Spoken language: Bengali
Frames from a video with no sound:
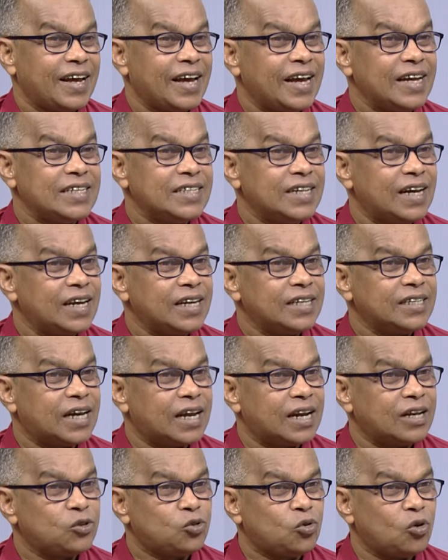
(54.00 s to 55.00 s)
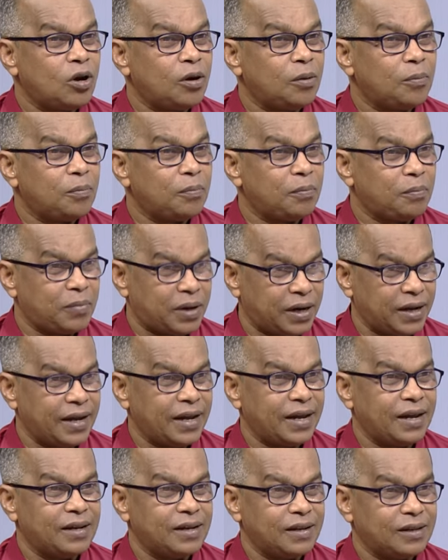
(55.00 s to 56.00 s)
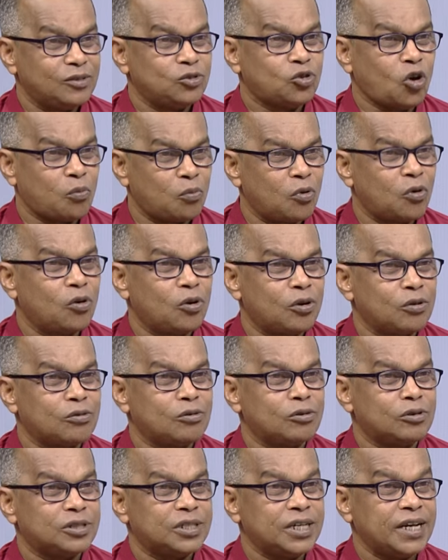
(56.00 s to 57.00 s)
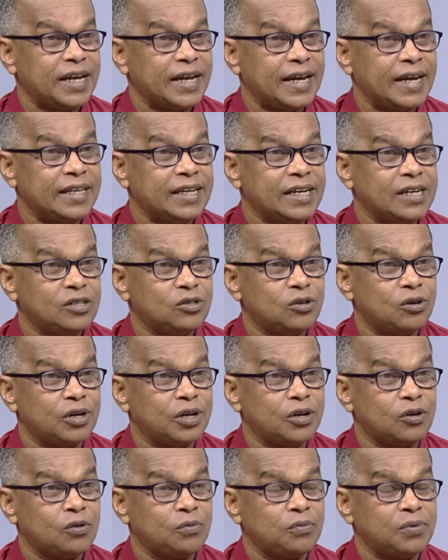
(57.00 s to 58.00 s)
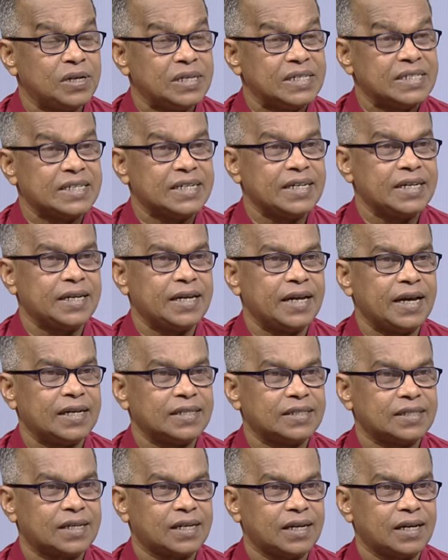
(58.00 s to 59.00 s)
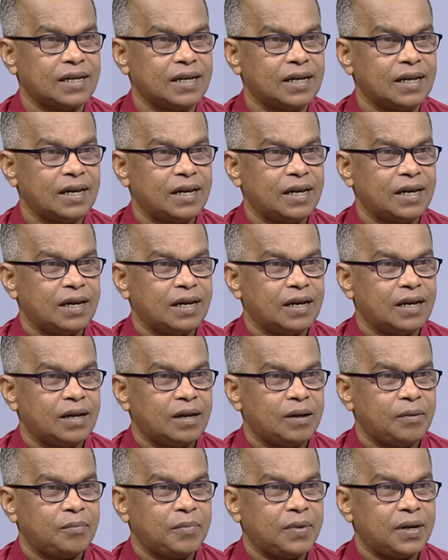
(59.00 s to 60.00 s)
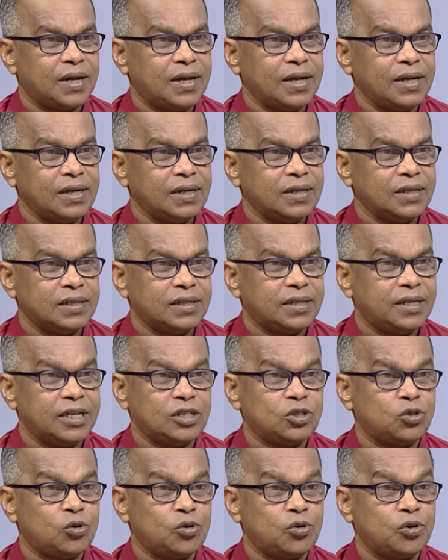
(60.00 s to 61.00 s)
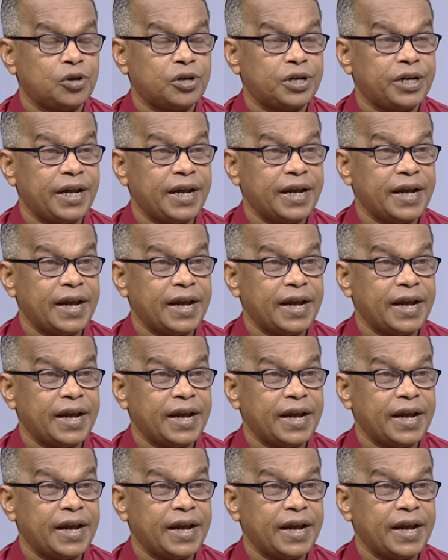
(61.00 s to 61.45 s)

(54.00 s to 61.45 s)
এই সালে যারা মানে জন্মগ্রহণ করছে এদের জন্য খুব রিস্কি ডে আজকে মানে দে শুড নট টেক